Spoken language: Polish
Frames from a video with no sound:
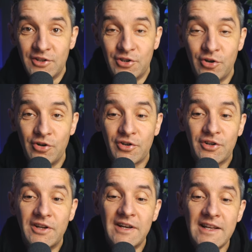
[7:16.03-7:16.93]
to
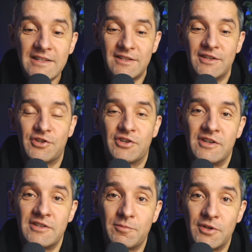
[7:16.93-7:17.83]
kręcę
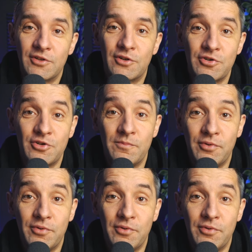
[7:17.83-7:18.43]
się z prędkością